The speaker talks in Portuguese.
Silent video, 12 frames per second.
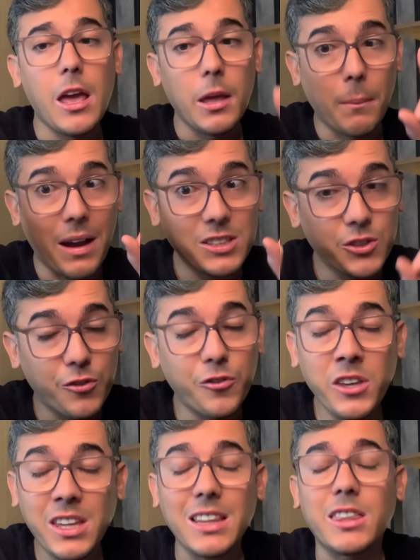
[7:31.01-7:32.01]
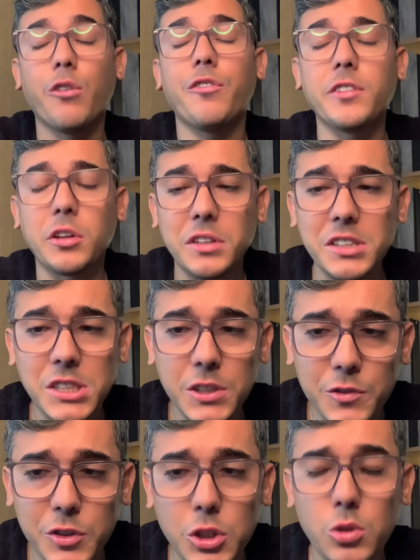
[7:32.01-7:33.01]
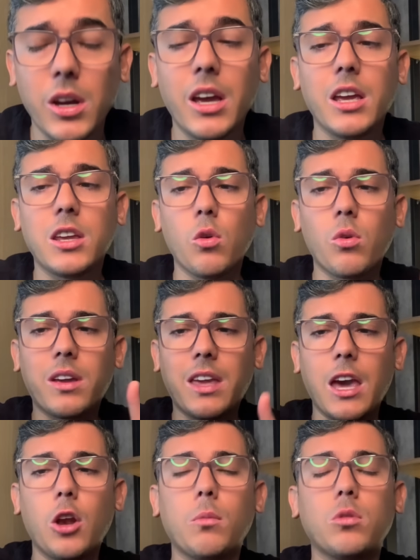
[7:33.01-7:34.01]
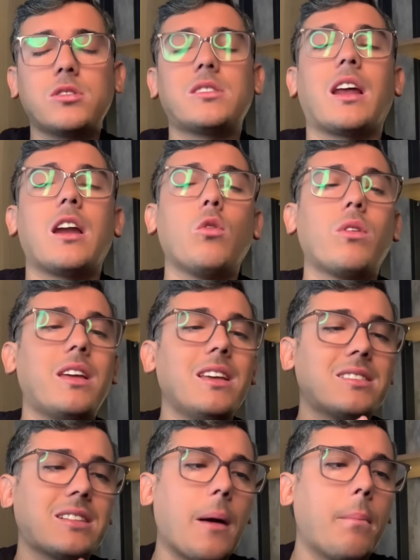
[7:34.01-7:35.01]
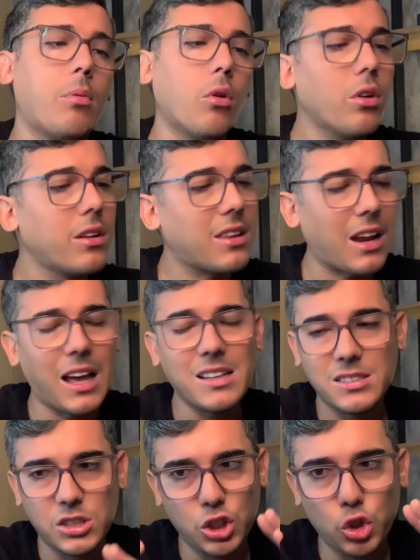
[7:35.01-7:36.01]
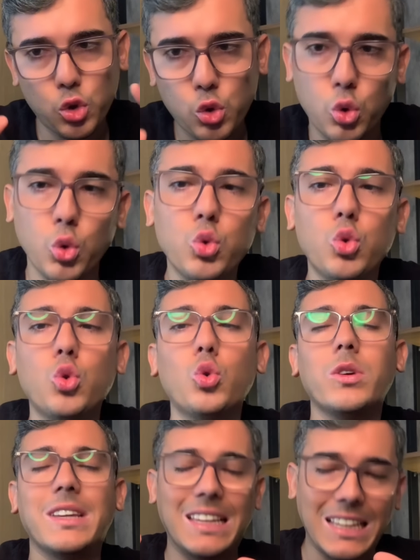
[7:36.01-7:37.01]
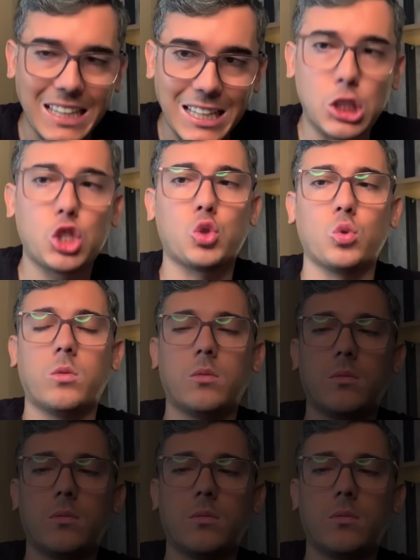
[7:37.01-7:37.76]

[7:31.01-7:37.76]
mas fique até o final deste vídeo que eu quero mostrar o que está por trás de tudo isso.